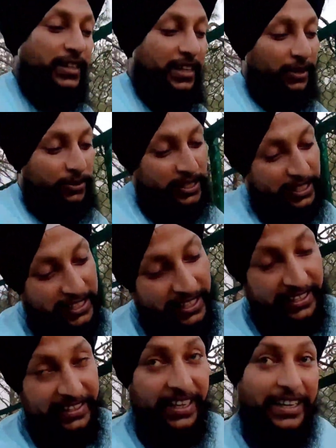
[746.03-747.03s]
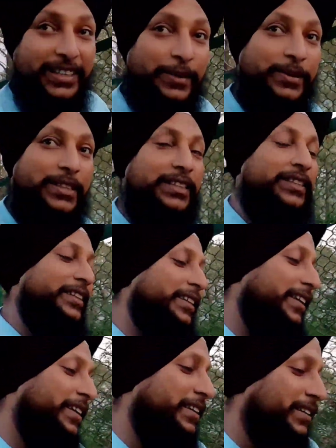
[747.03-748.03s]
एक नया घोड़ा करा है ये हाथी माता तक ले
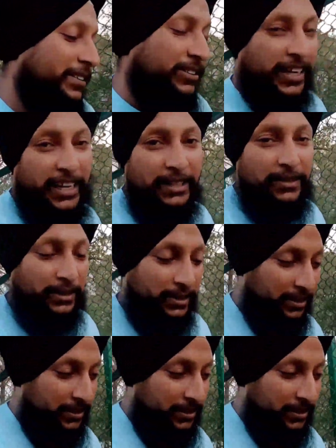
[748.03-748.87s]
जा रहा है शायद